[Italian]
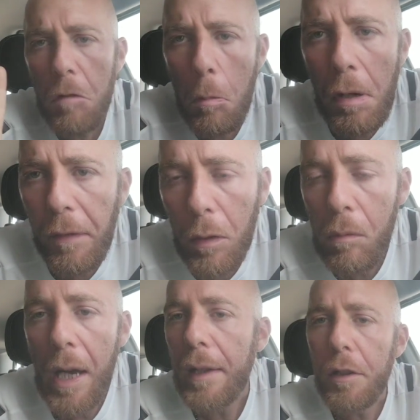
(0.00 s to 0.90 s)
Non me ne frega un
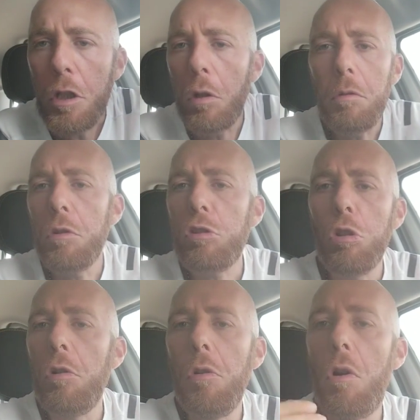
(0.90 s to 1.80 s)
cazzo. Io non
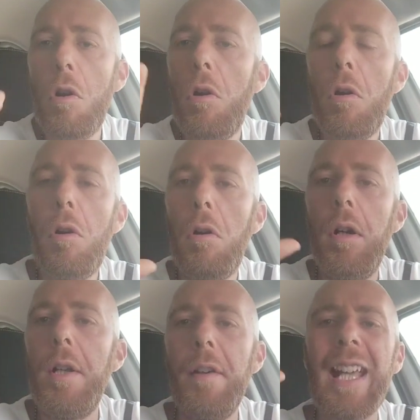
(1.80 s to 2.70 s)
sono...
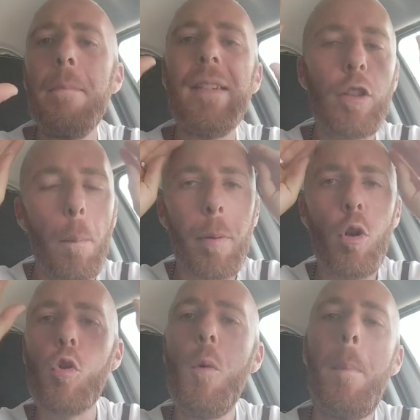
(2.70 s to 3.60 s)
Non è che mi sto
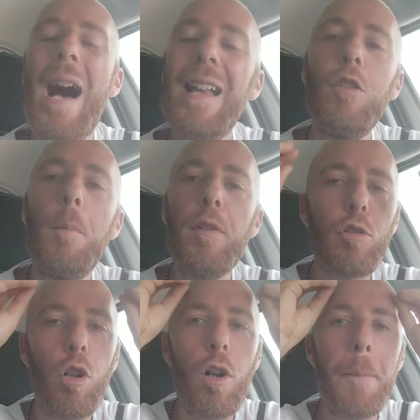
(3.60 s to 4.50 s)
preoccupando, mi
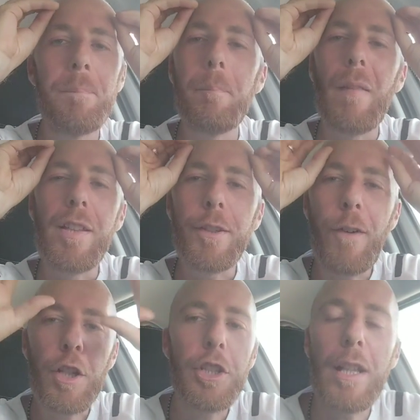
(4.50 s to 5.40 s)
sto
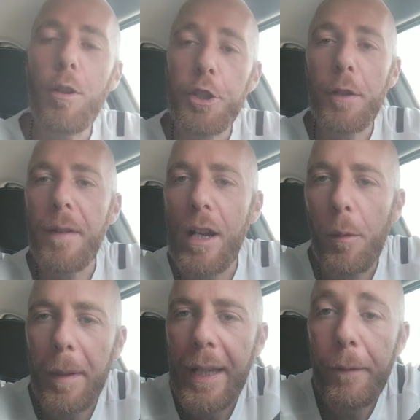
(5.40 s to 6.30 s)
sfasciando il
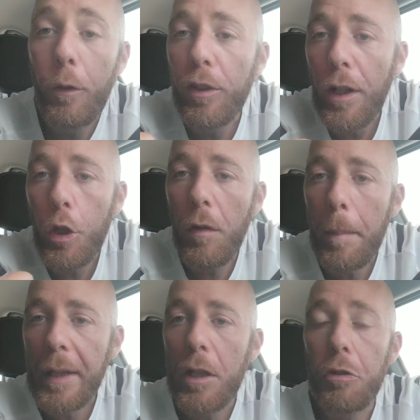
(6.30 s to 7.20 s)
cervello perché forse la Juve
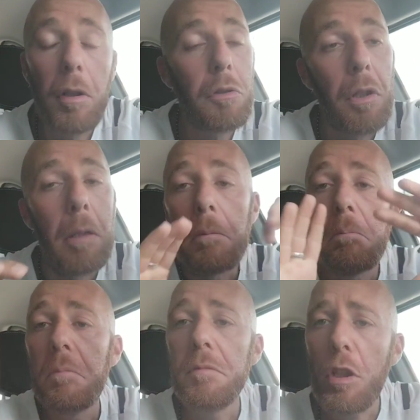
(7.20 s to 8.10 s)
prende il giocatore.
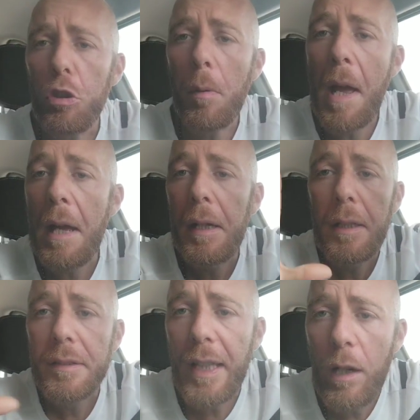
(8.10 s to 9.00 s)
Secondo me
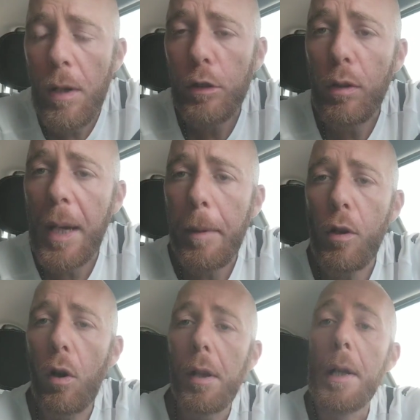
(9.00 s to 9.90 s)
sarà un altro
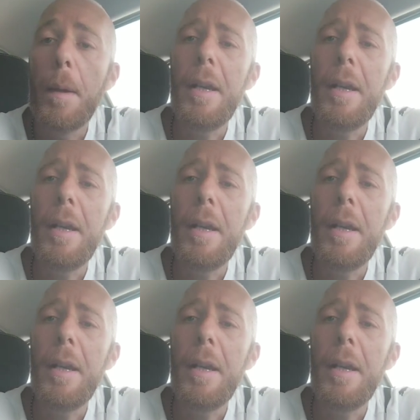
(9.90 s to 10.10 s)
Gabigol.